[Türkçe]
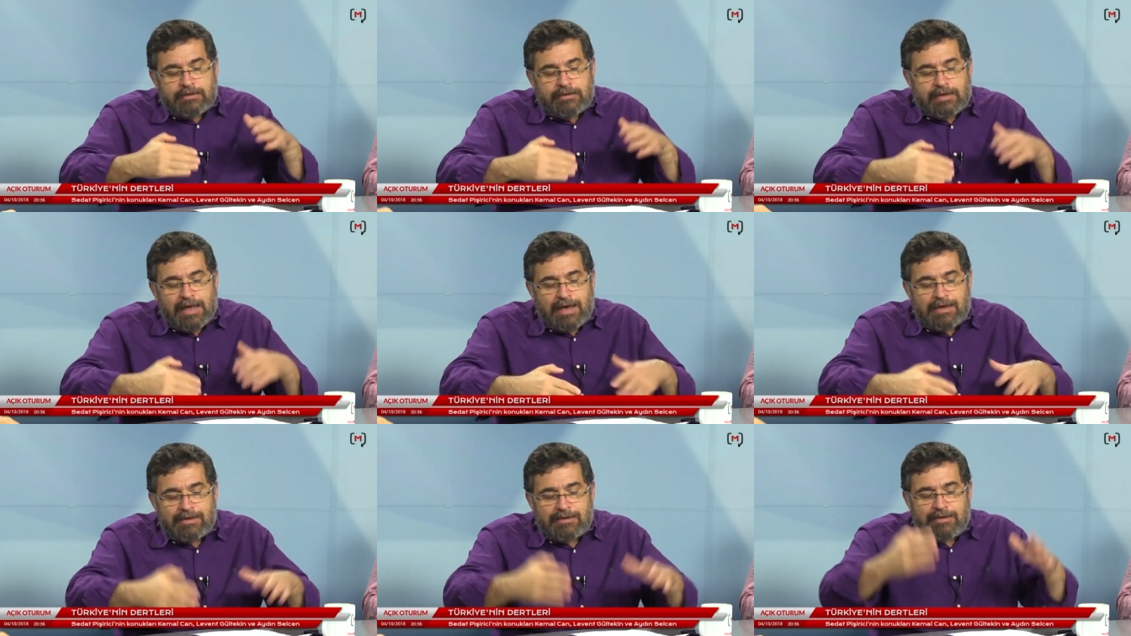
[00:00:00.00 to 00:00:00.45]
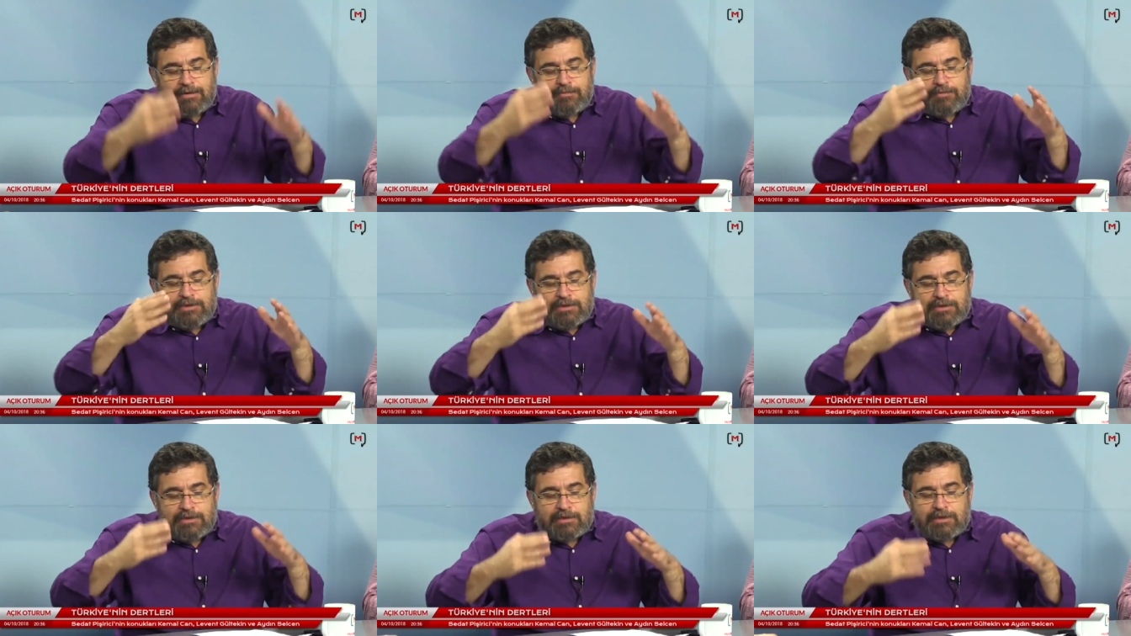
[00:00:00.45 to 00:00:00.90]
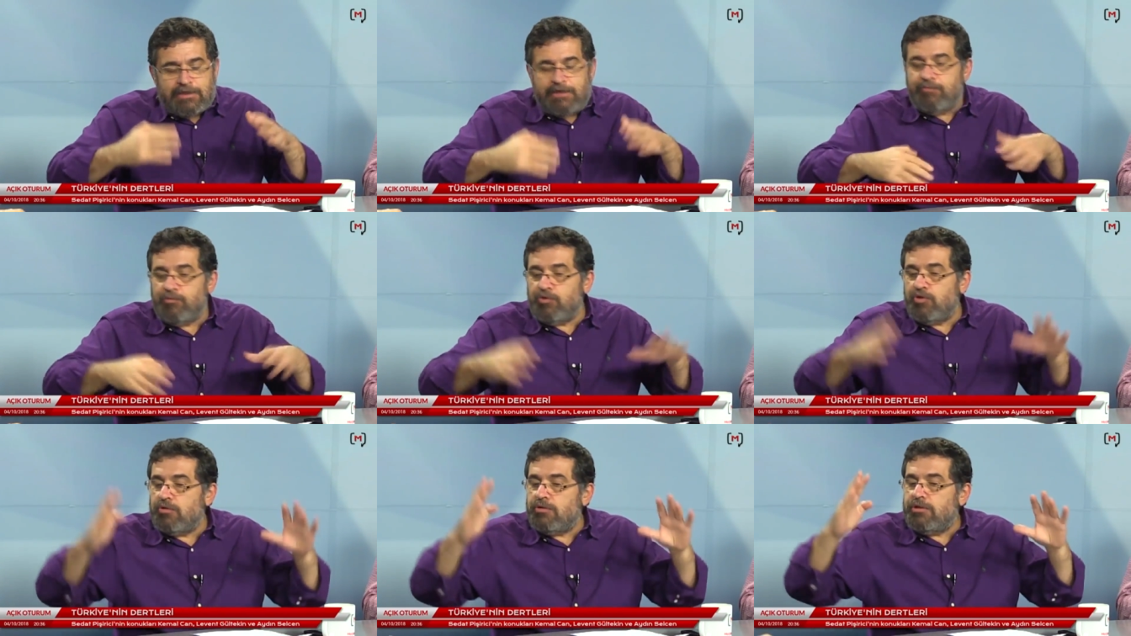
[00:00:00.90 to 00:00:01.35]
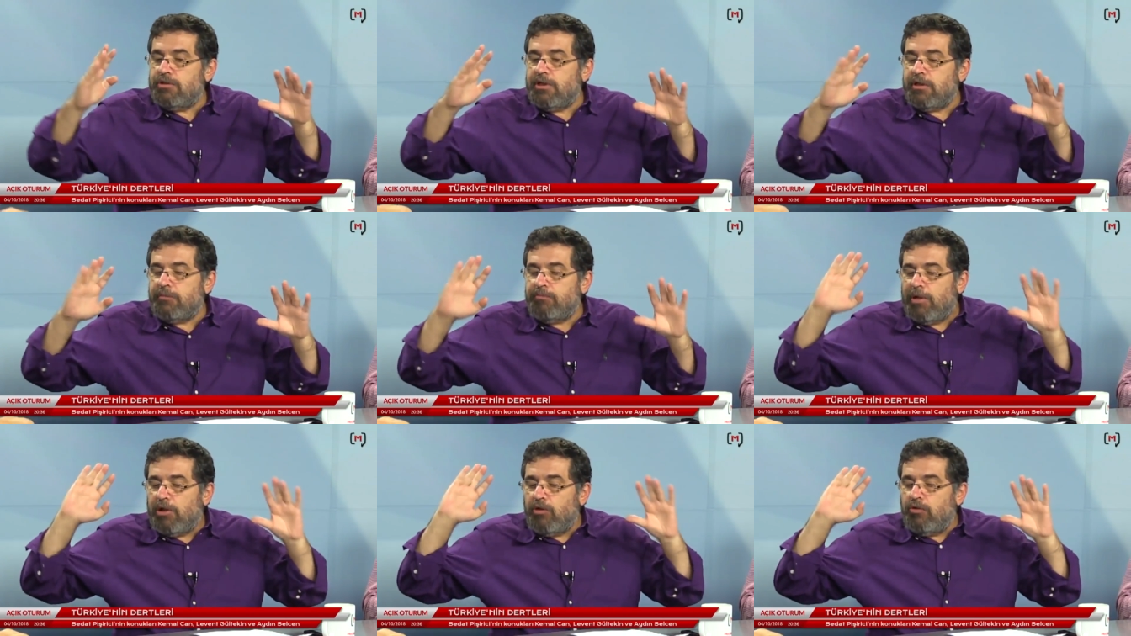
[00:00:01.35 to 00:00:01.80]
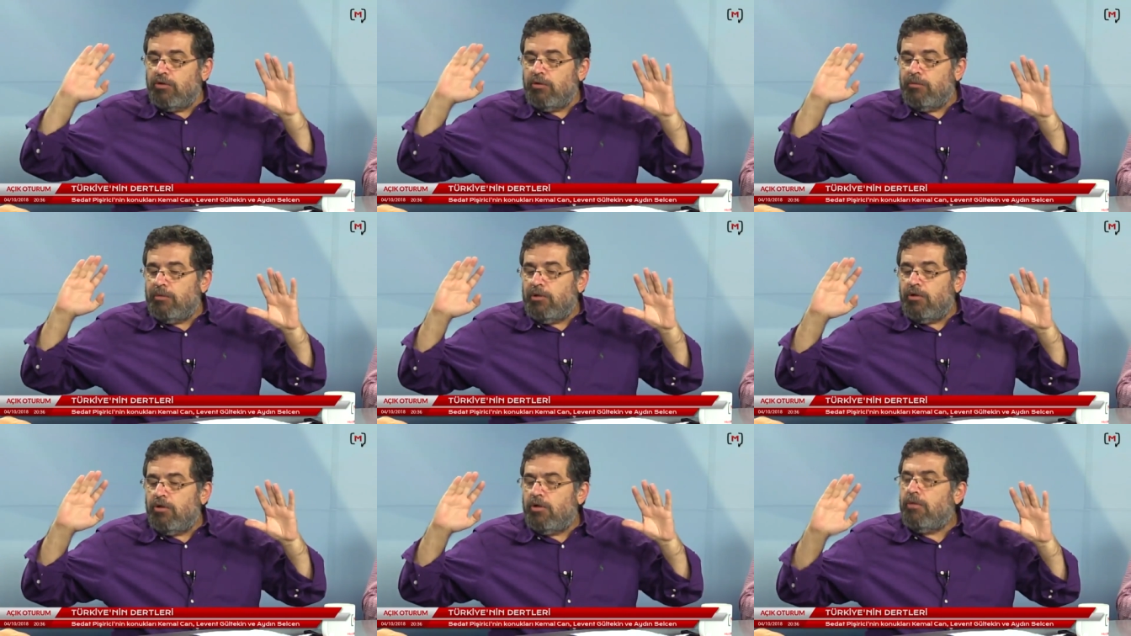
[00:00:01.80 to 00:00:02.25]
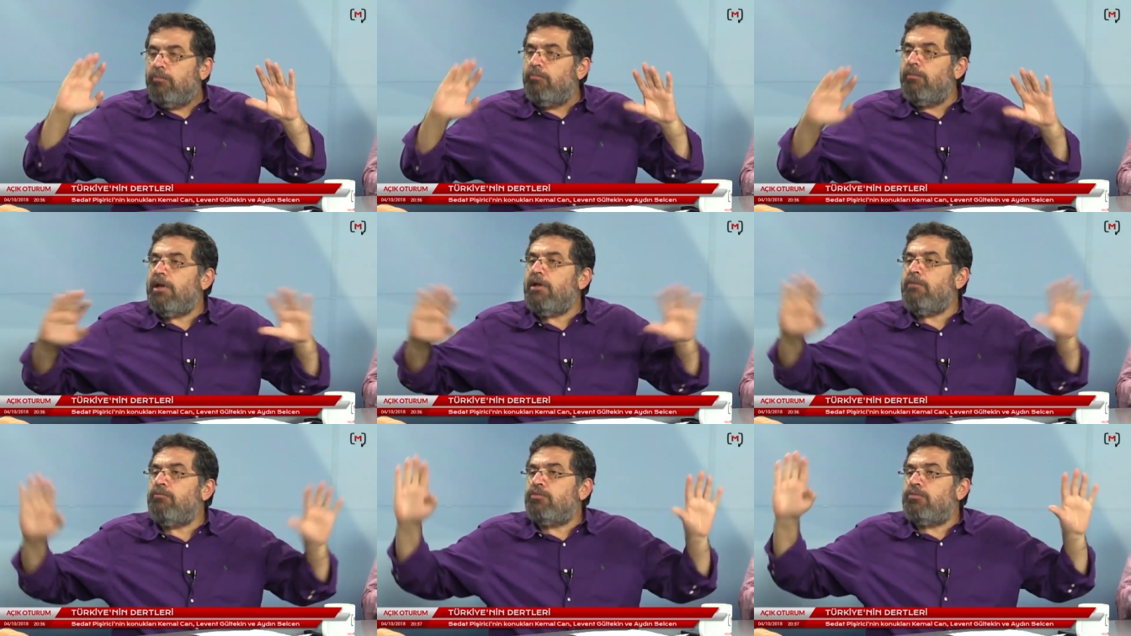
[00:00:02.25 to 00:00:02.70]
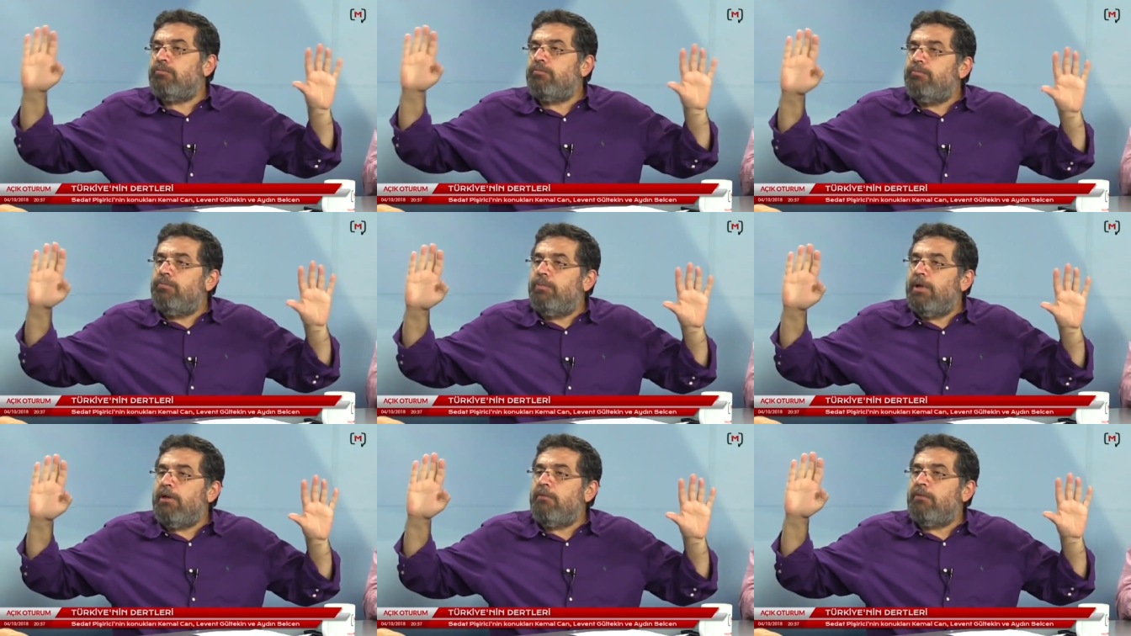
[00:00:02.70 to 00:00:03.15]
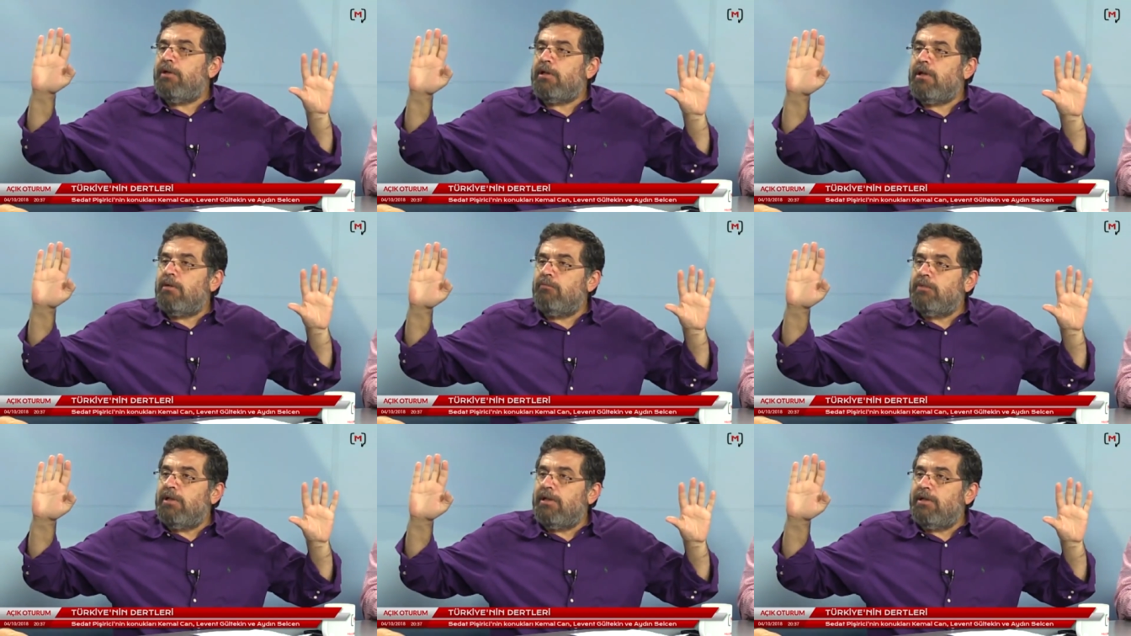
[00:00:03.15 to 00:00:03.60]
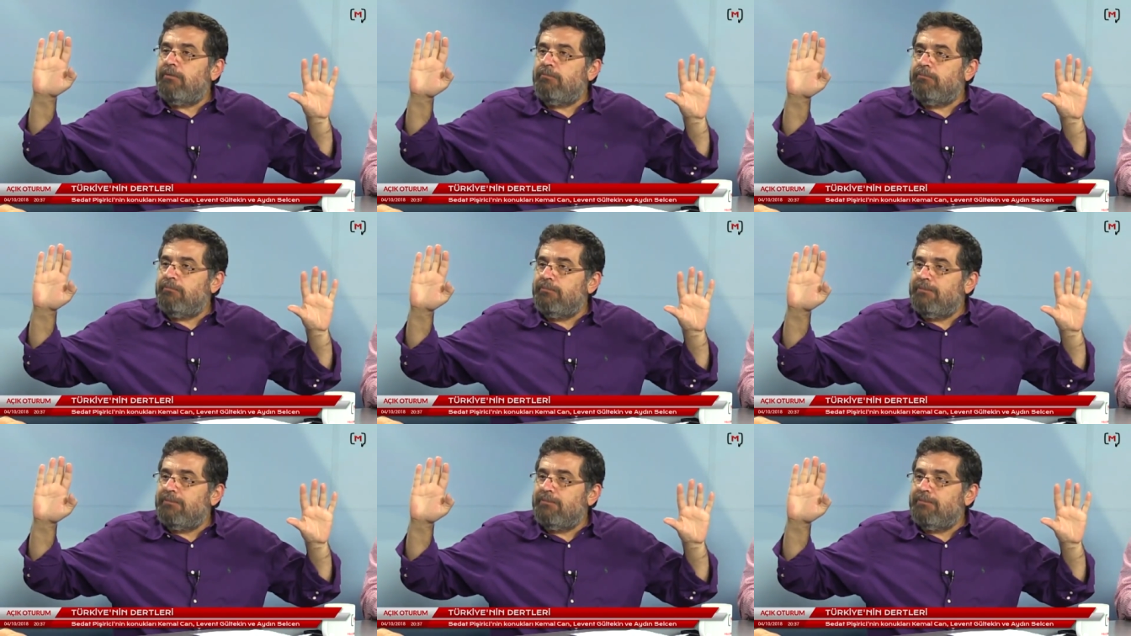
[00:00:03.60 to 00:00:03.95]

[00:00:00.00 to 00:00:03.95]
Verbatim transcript: derdimizi kim çözecek ben onu biliyorum. Benim benim adamlarım